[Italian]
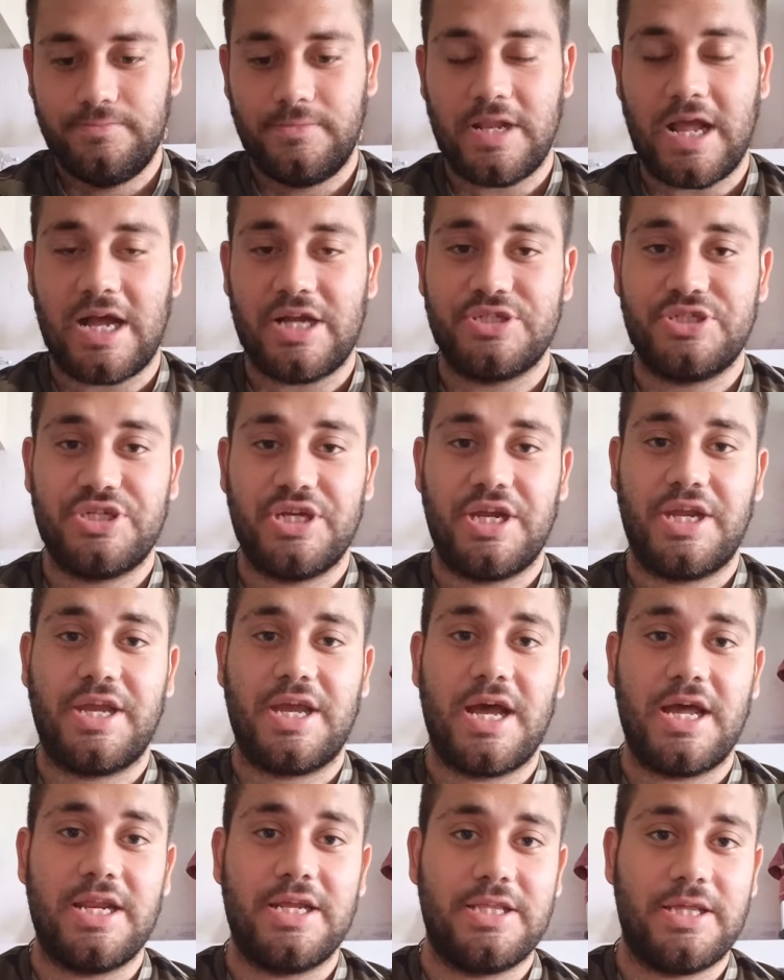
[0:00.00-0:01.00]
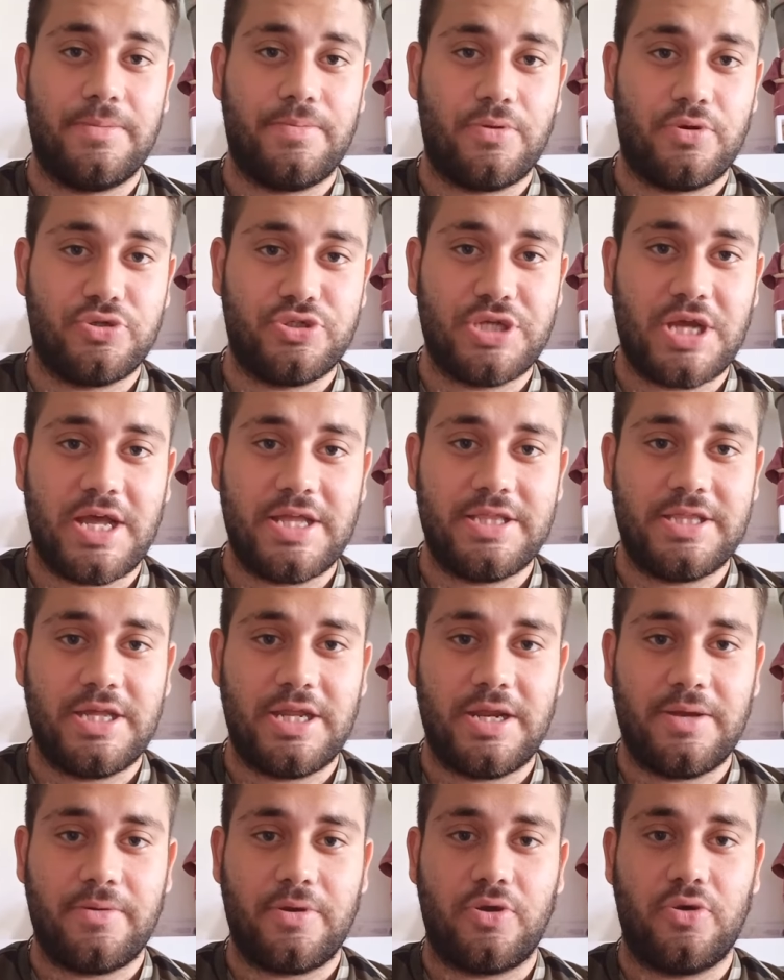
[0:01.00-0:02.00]
a cercare di
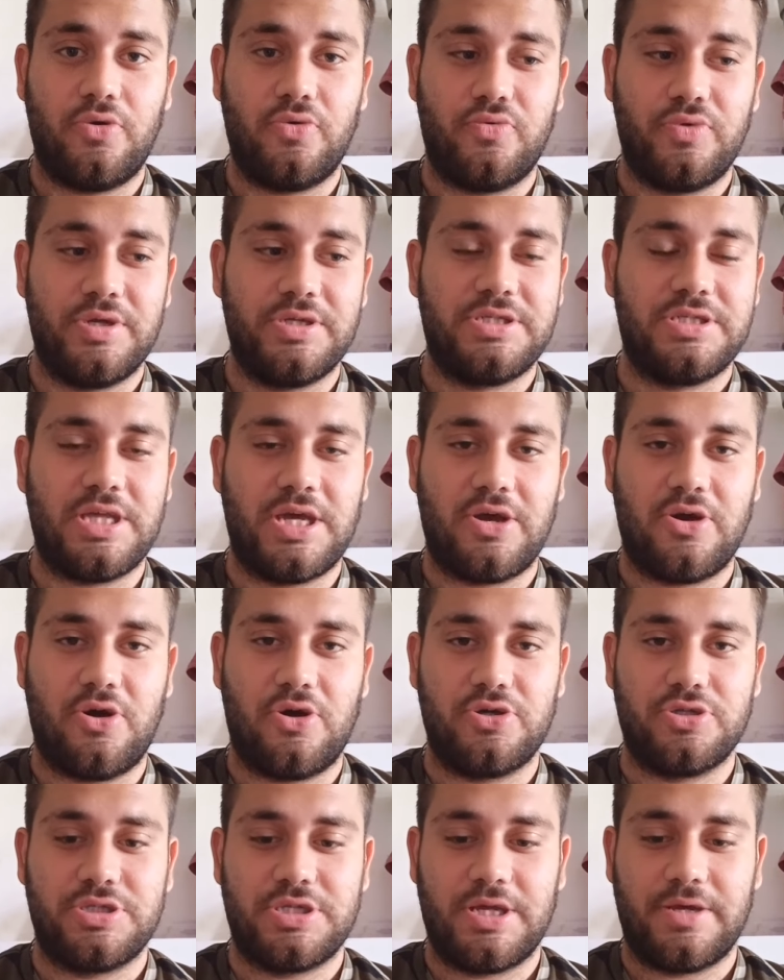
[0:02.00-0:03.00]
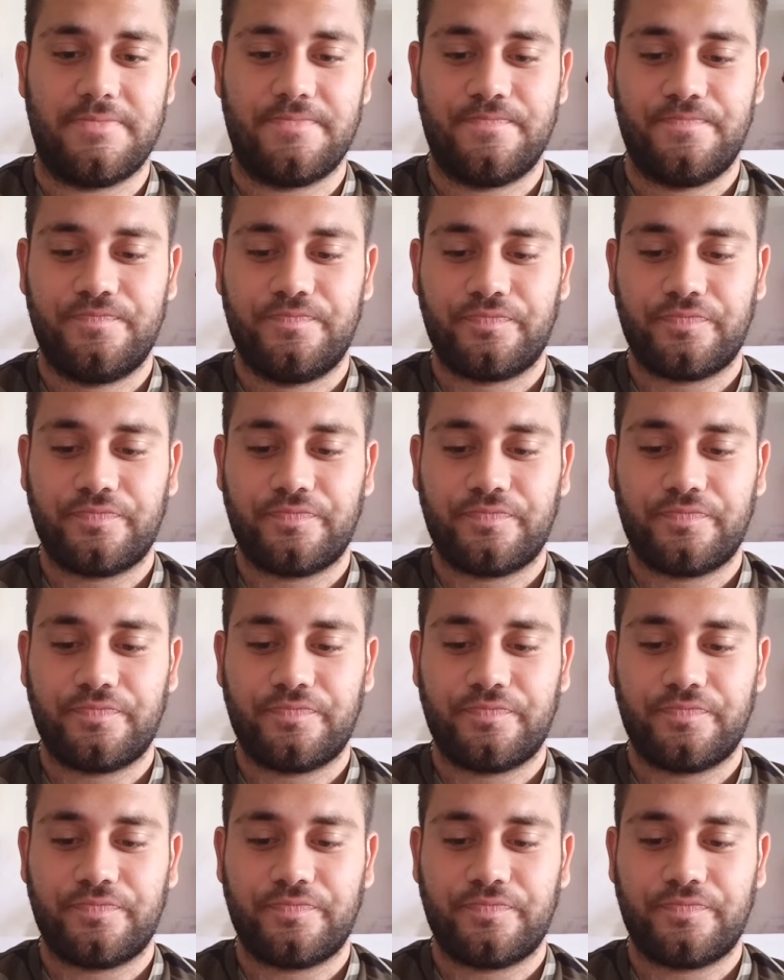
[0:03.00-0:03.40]
procedere con queste cose.